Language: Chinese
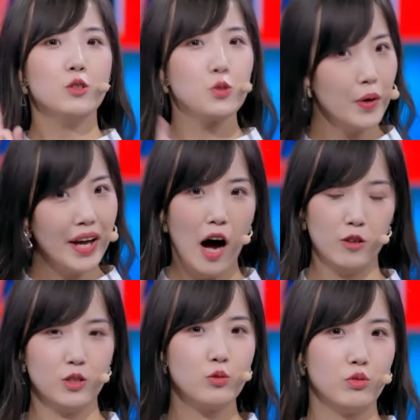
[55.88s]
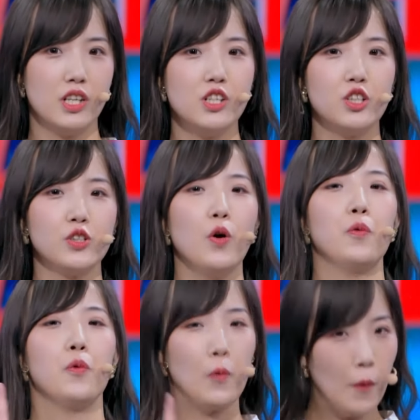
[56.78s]
最好的古筝是
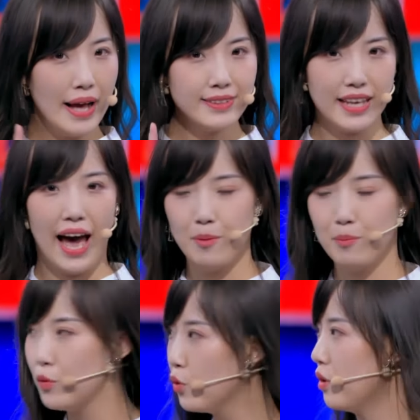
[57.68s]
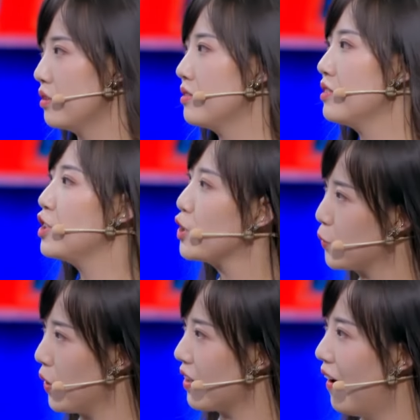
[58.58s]
用棺材木制作